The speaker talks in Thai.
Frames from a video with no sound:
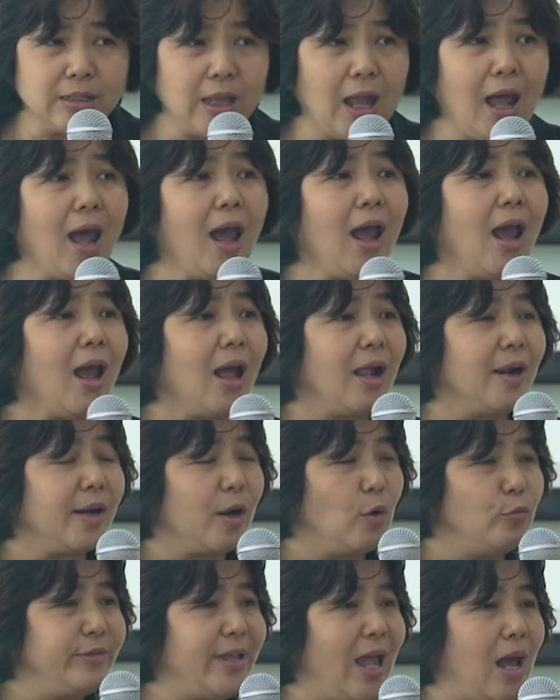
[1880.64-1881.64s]
ถ้า
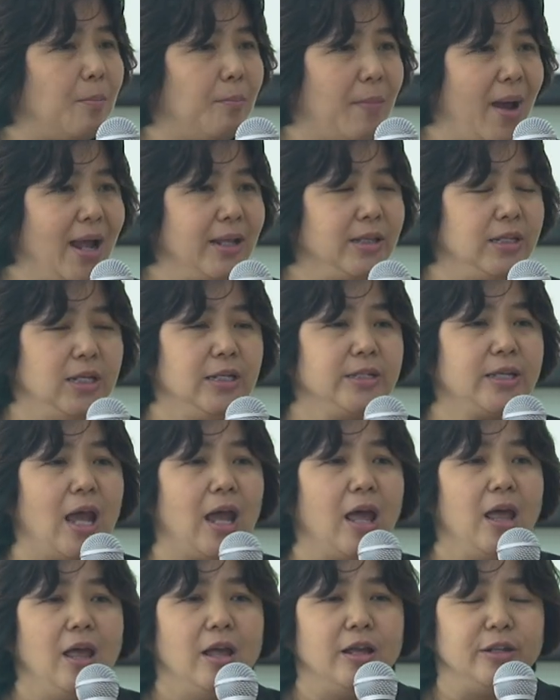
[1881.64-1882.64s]
เราสามารถที่จะ
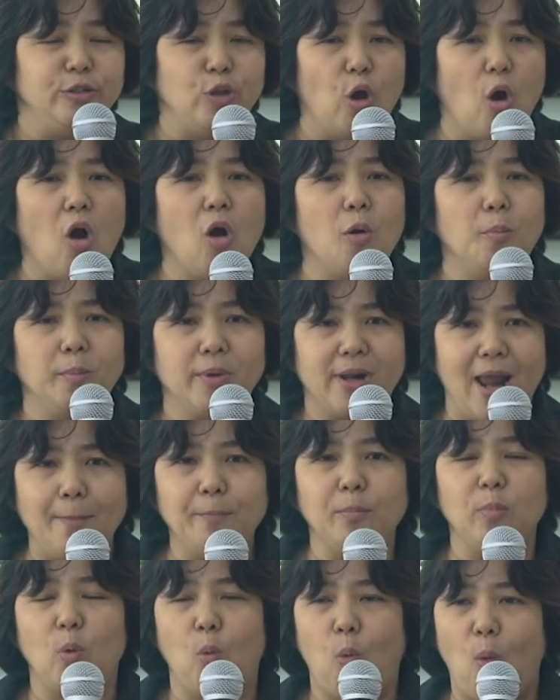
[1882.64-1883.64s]
ยอมรั
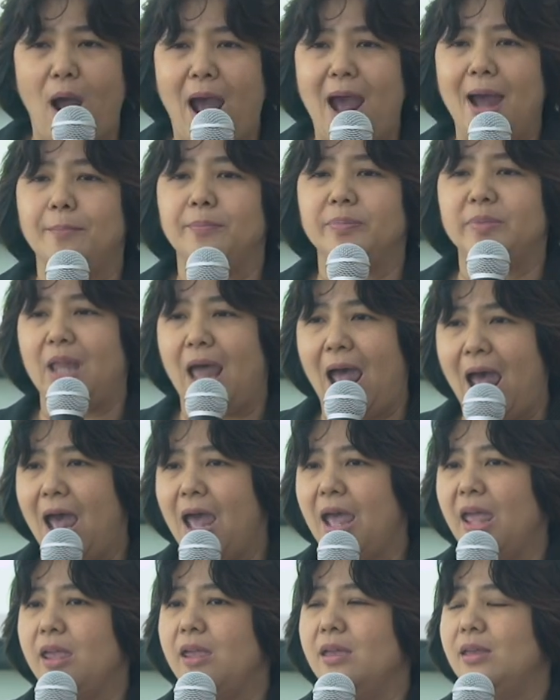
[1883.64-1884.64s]
บความ
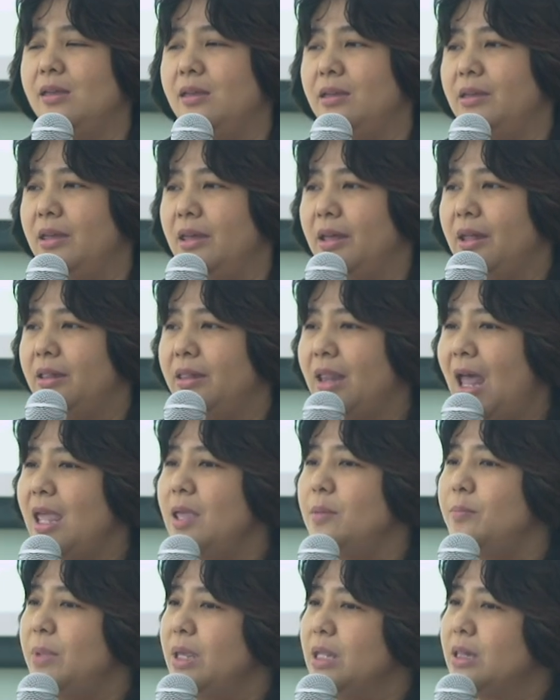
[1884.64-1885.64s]
ตายใน
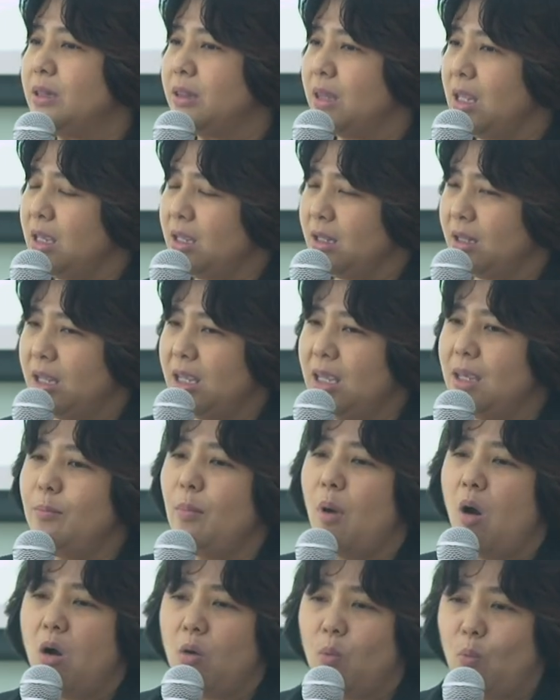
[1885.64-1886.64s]
มิติที่
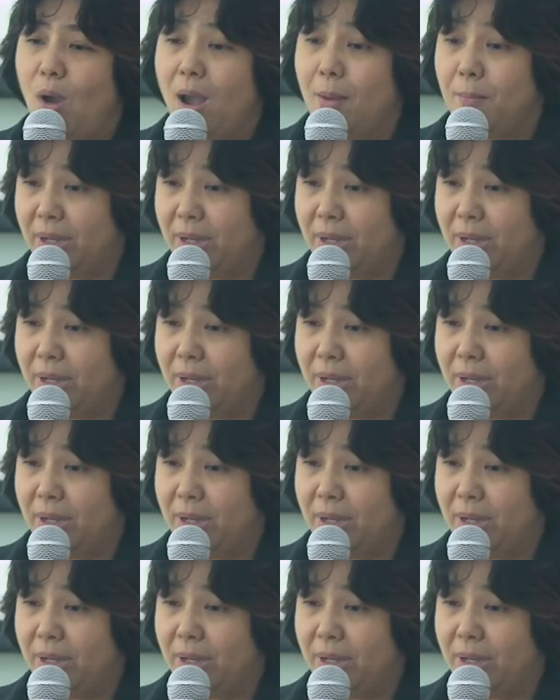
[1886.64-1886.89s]
มองว่า